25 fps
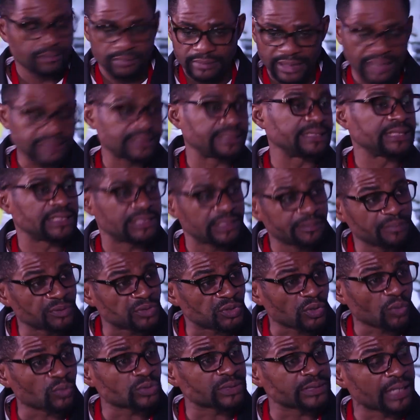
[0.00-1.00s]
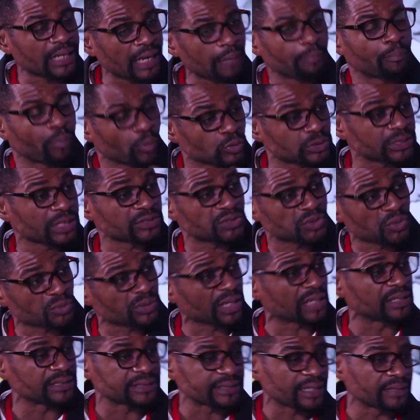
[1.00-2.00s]
la distribution, c'est la projection
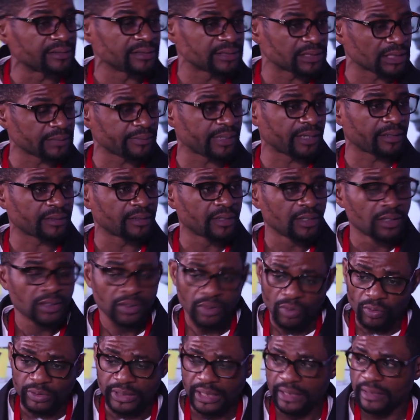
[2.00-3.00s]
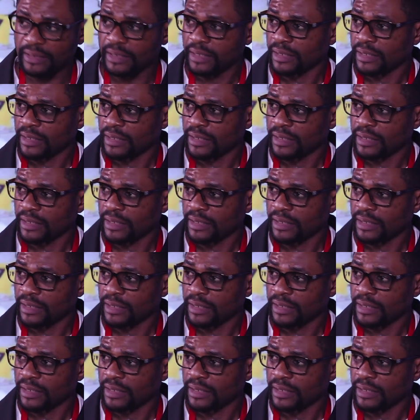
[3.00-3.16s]
dans les salles Effectivement. Ok.